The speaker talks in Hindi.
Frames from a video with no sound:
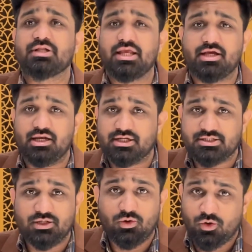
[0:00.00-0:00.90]
नई
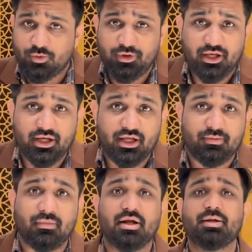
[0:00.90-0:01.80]
कलेक्शन और भी है
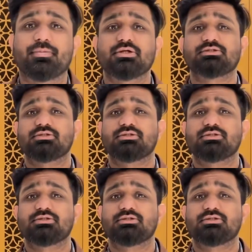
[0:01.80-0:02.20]
हमारे पास